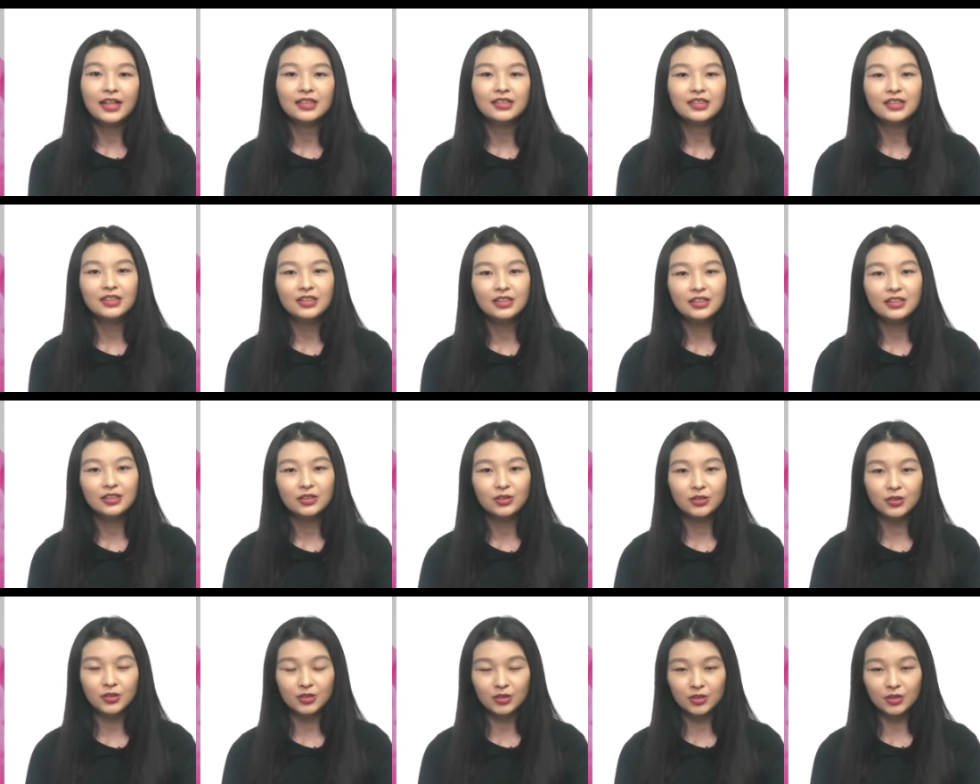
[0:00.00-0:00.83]
但是
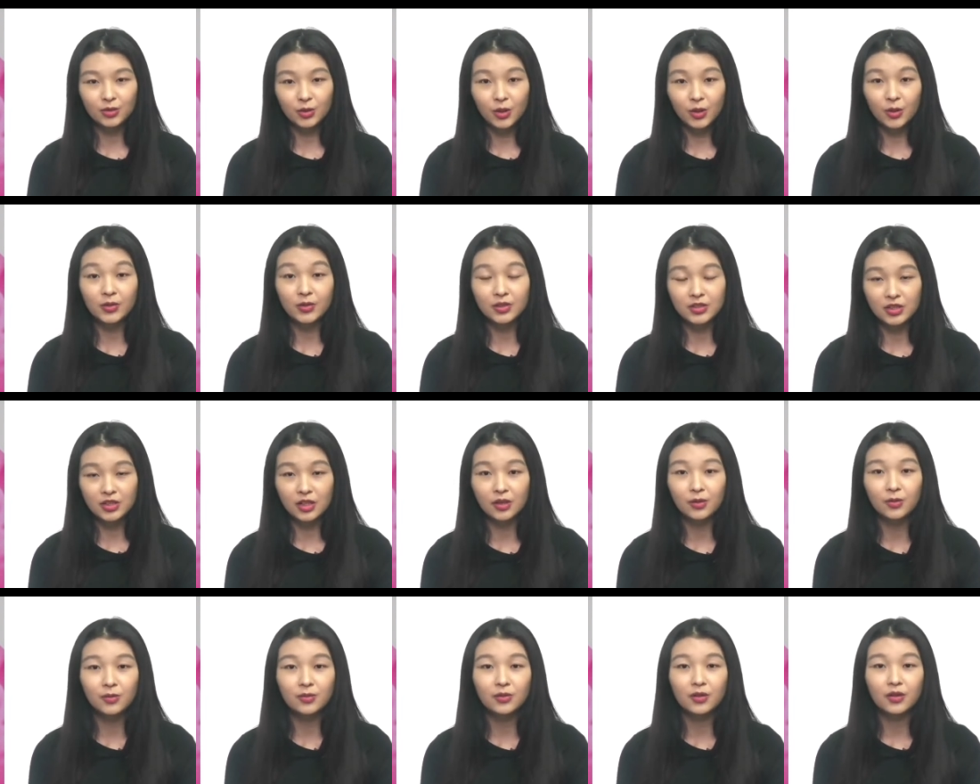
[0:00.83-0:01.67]
就是对于
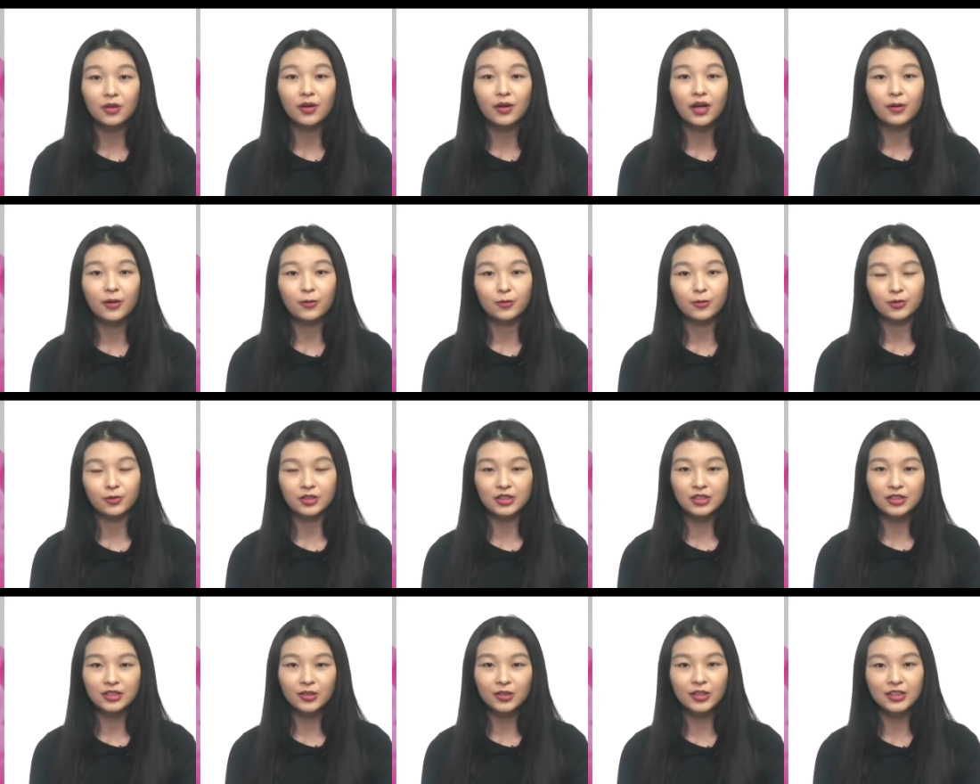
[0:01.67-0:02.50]
生物的话，我就
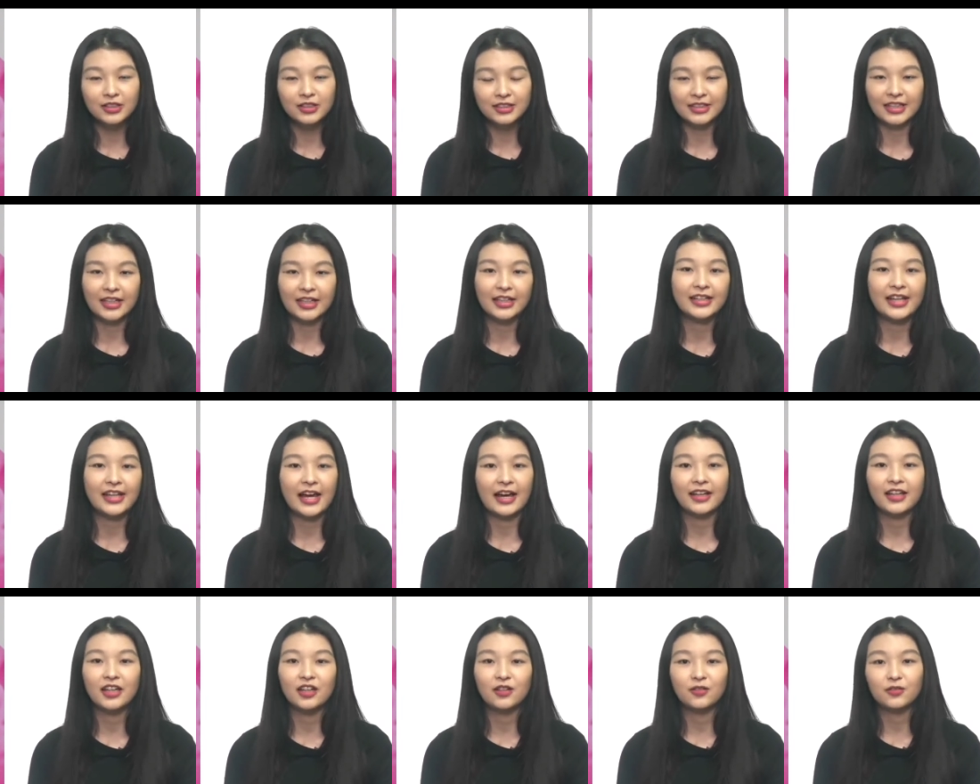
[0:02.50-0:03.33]
是会直接
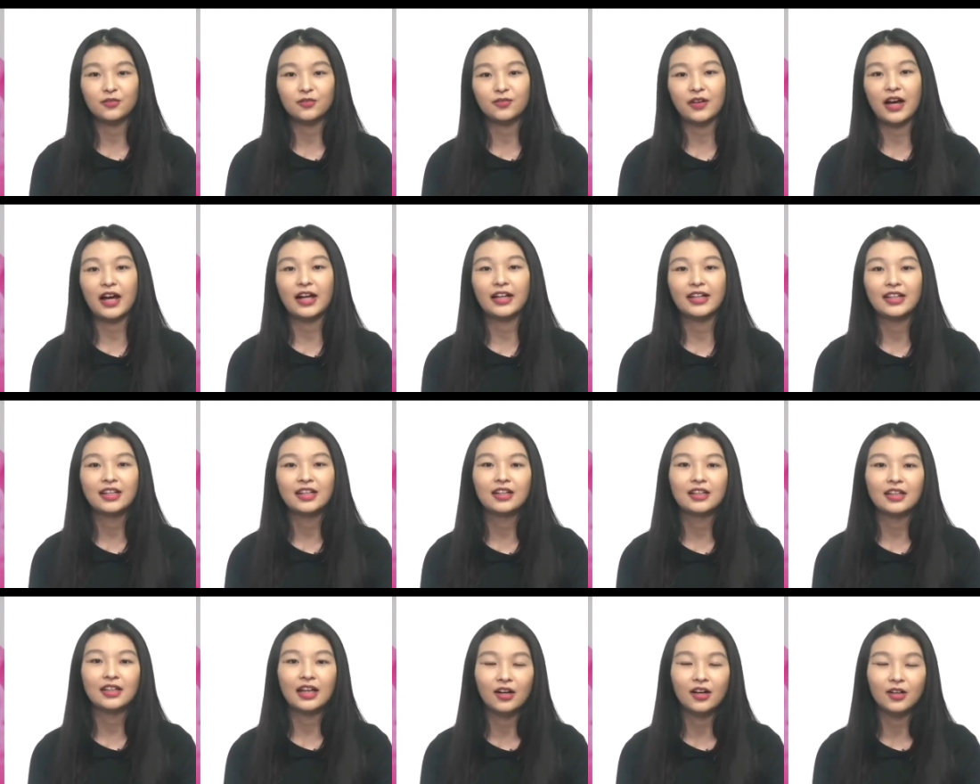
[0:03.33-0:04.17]
两眼发
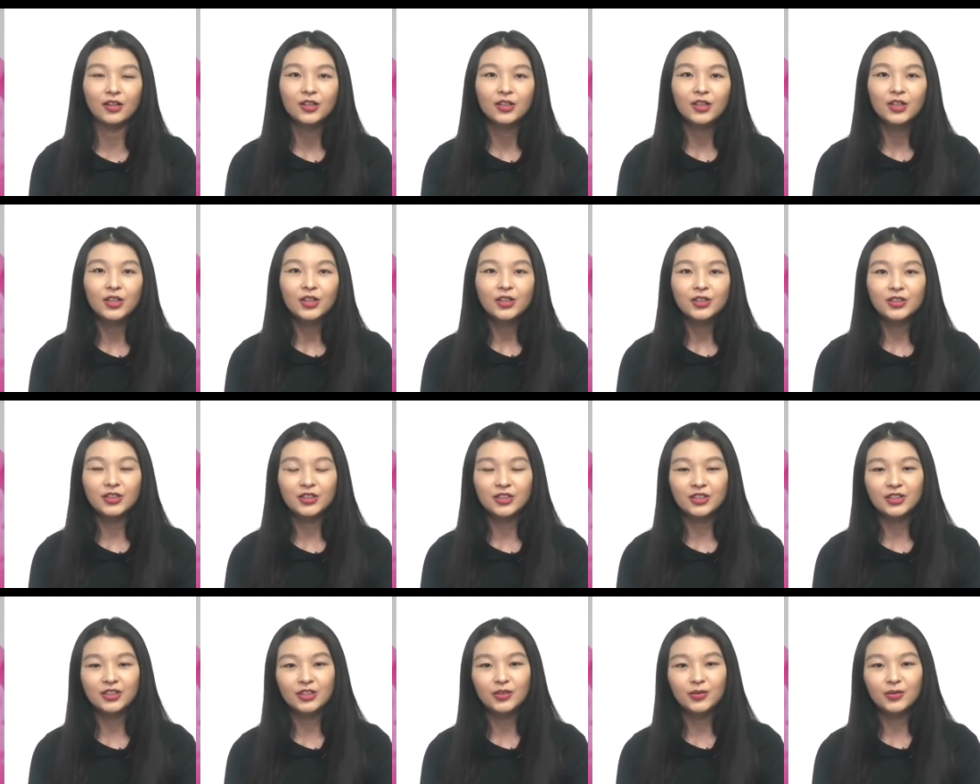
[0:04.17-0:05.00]
亮，然后
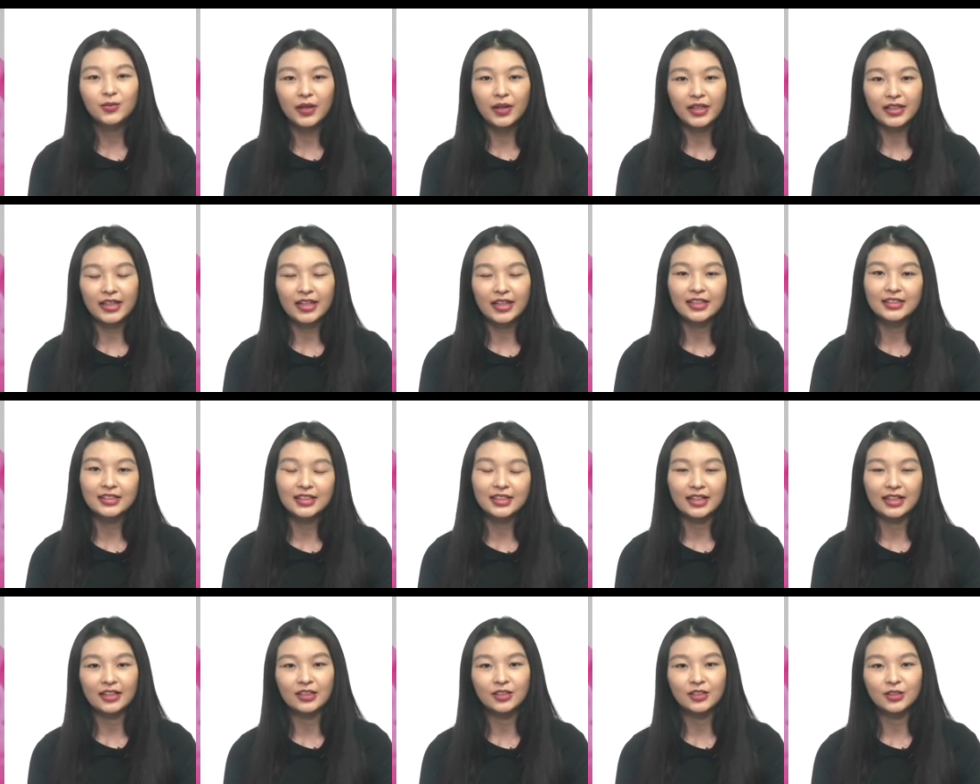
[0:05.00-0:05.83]
就是每天
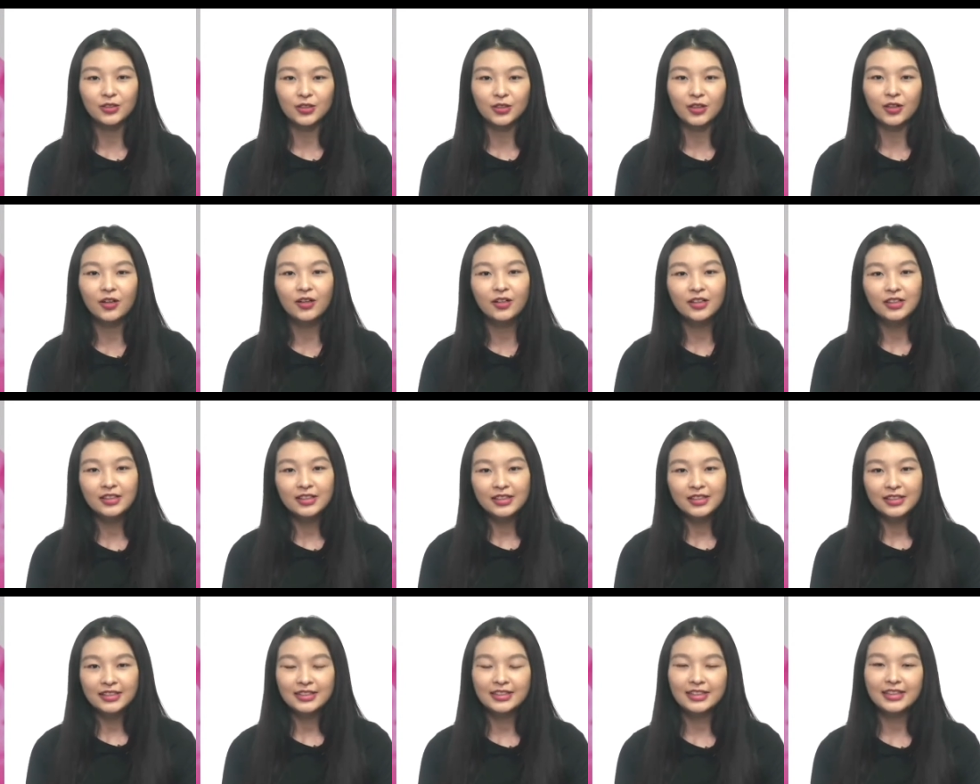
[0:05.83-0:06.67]
想要说，哦，
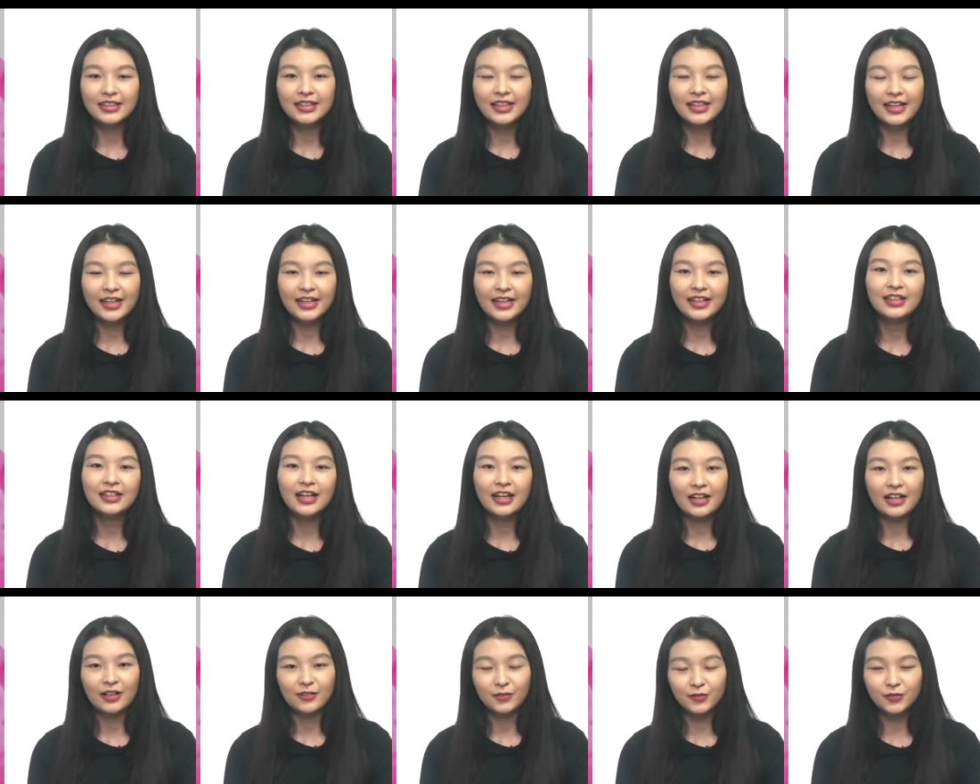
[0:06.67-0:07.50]
今天
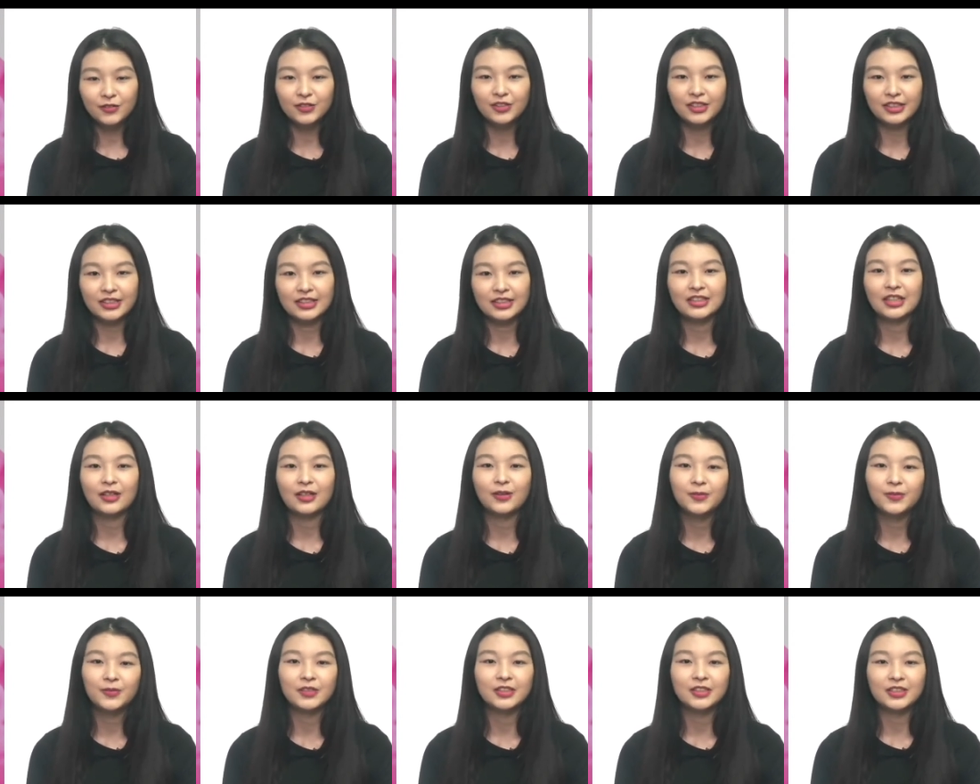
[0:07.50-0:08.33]
要来复习
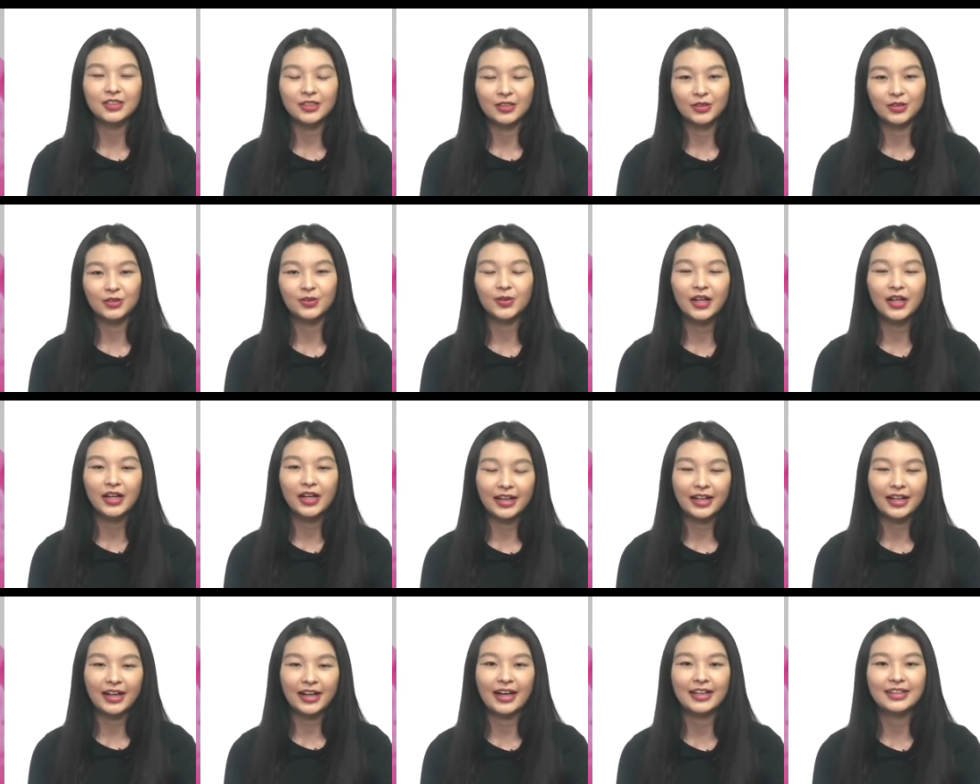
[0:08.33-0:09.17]
生物的时候就会
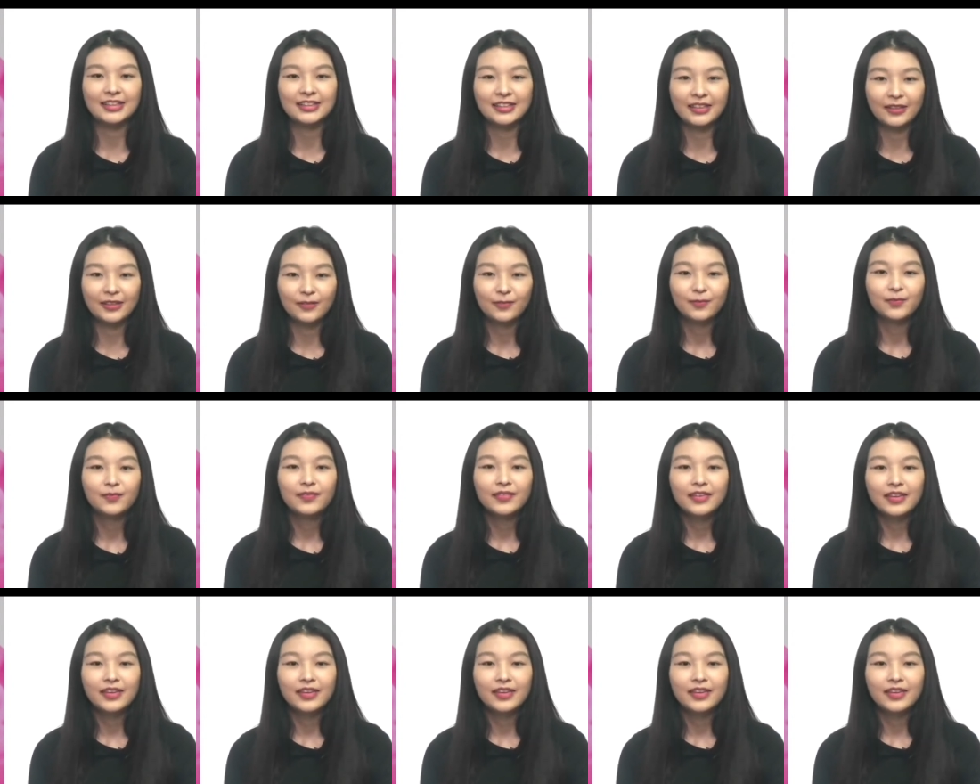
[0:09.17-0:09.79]
很开心。